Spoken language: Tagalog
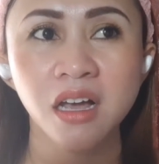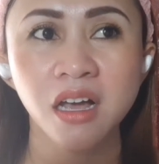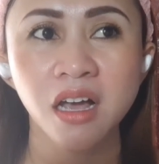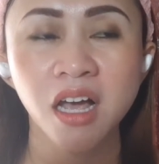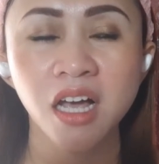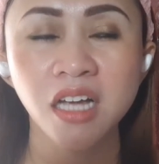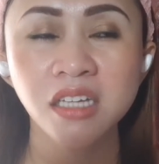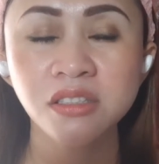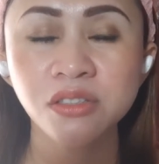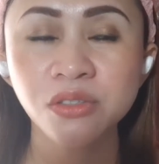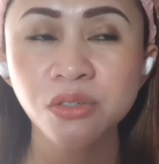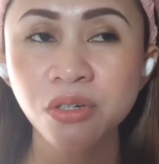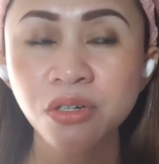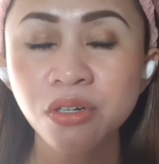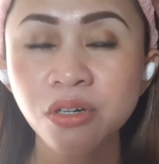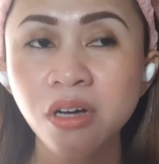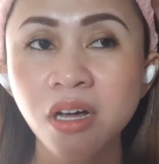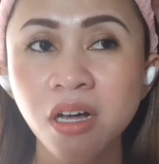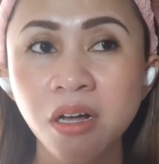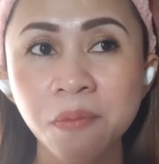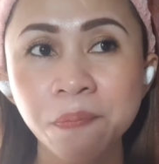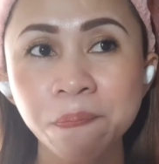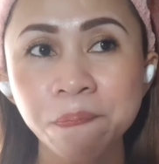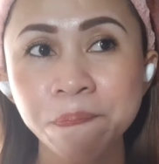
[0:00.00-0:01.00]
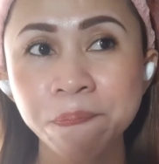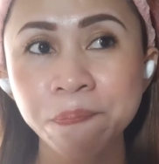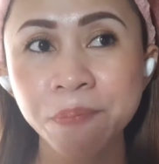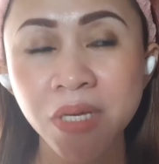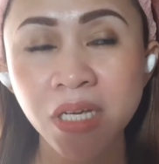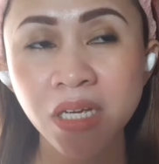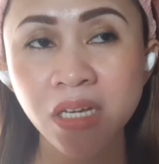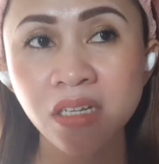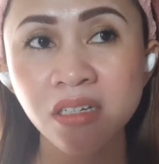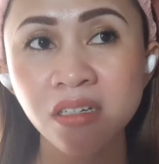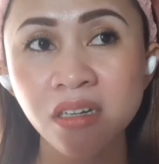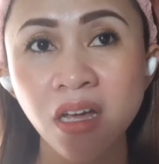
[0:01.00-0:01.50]
Ano ang
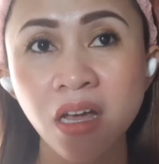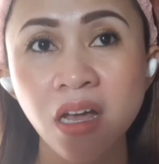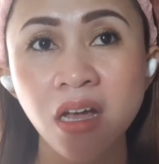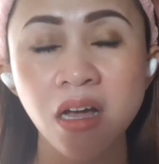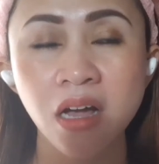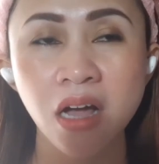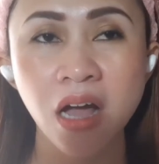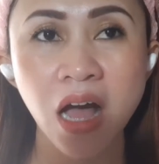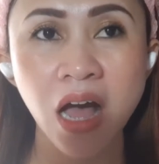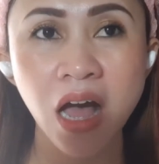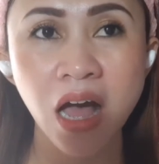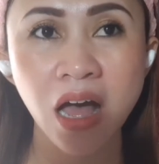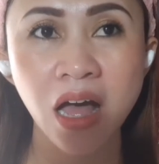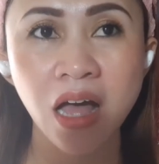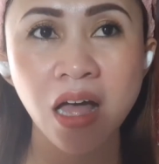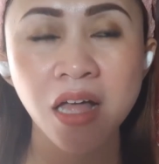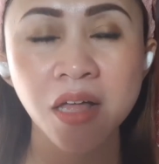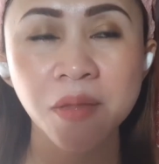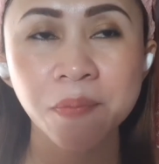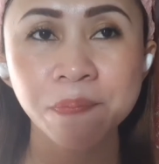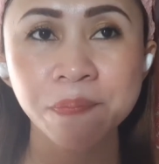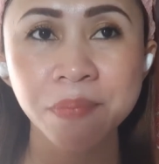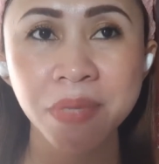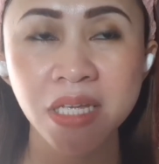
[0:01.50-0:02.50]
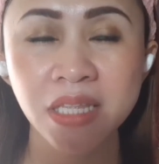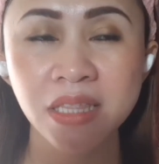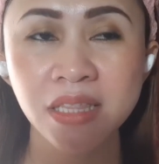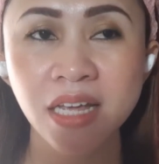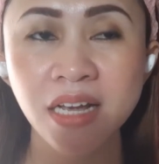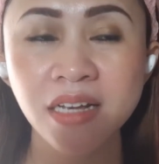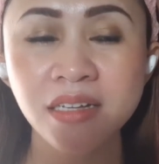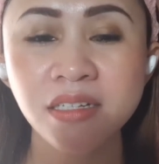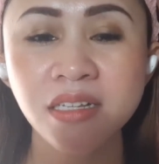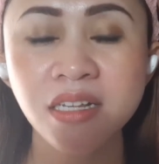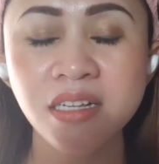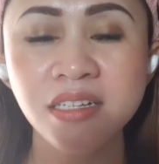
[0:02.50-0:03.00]
pinaka
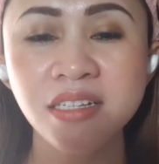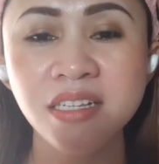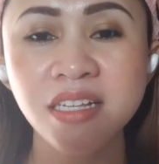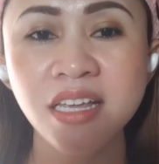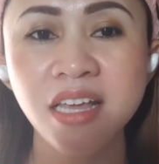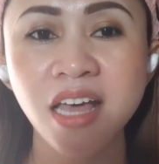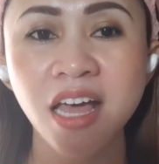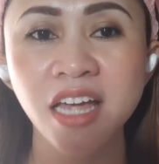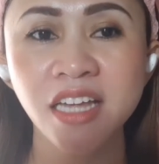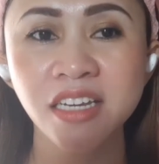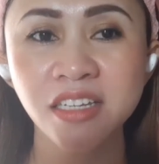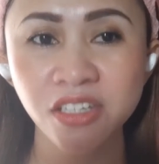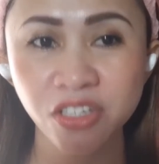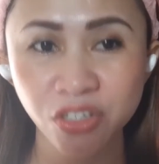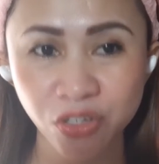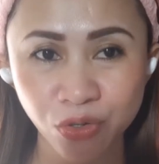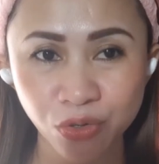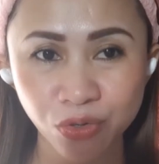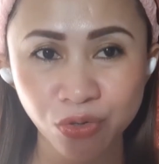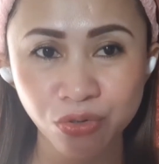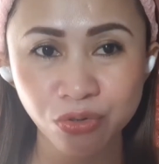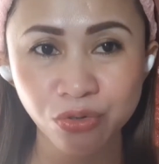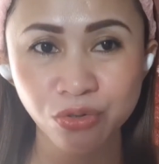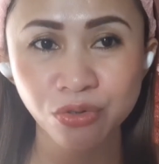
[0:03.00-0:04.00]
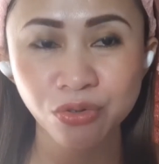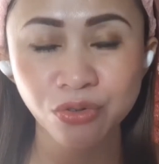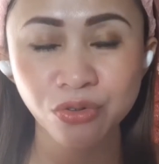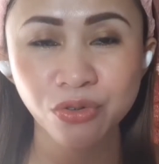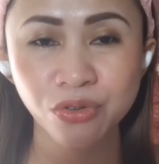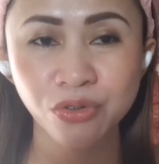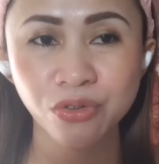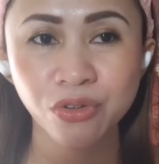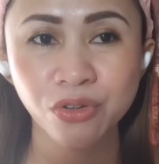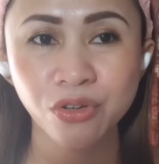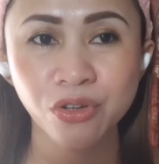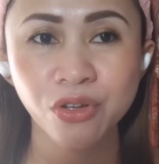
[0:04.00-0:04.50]
pinagsisihan nyo
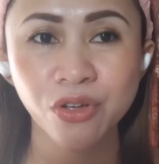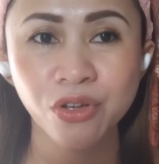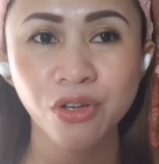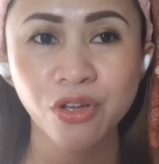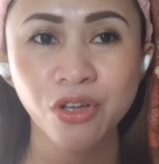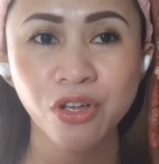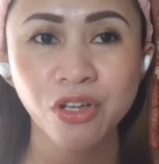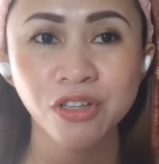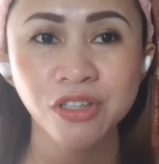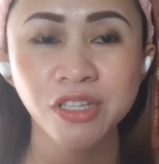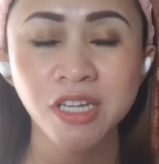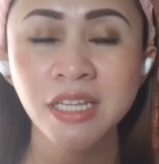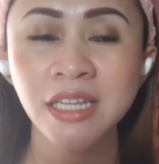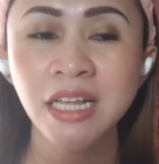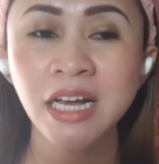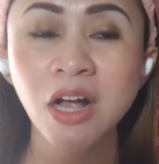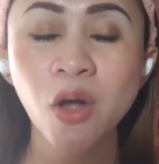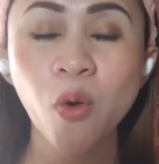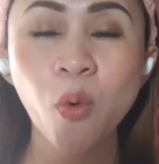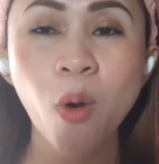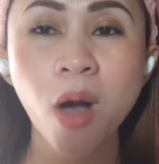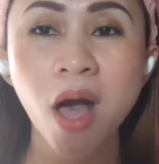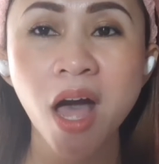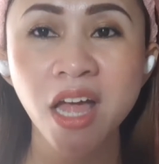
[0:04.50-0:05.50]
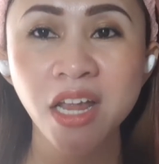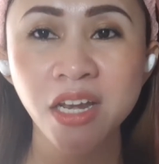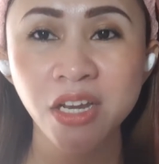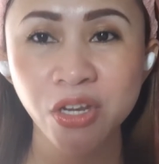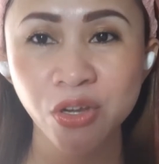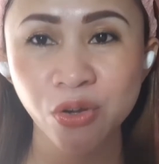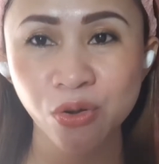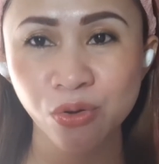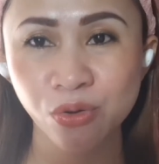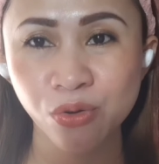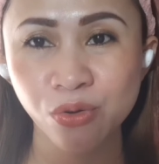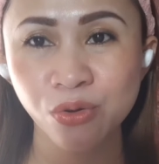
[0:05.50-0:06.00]
na nagawa
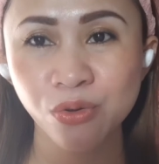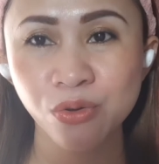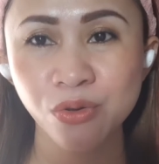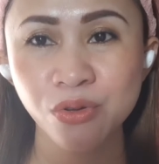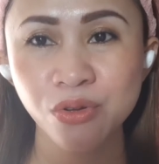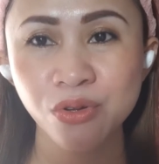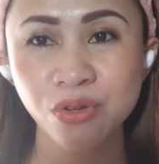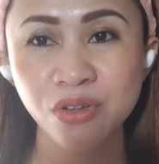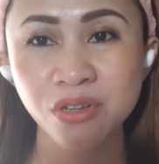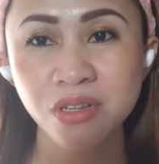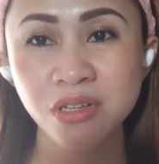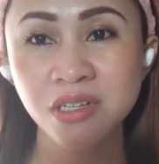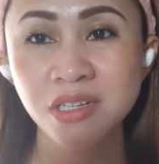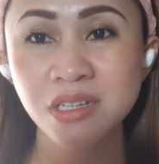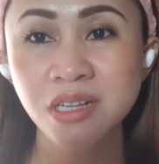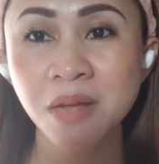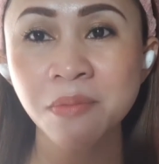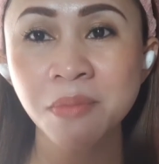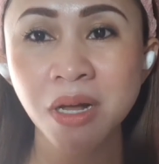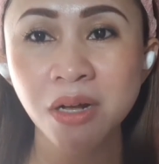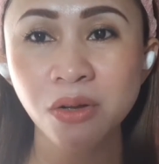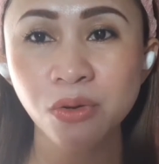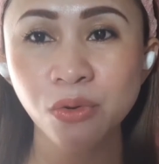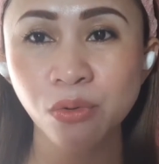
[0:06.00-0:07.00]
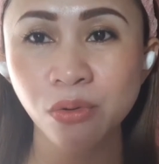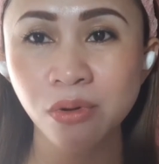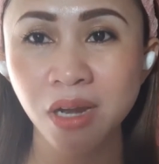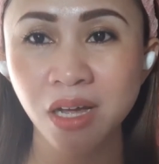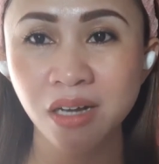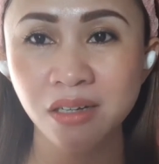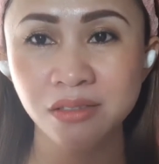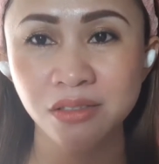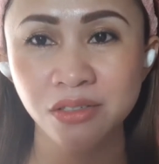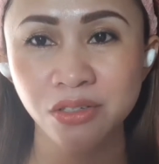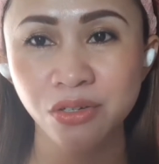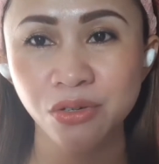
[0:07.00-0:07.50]
nyo sa
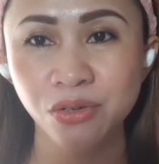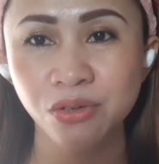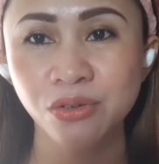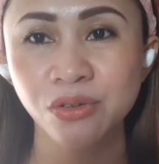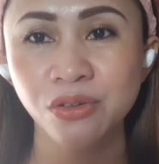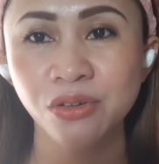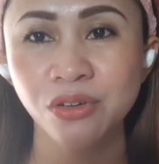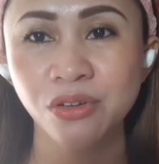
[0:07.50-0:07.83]
magulang nyo?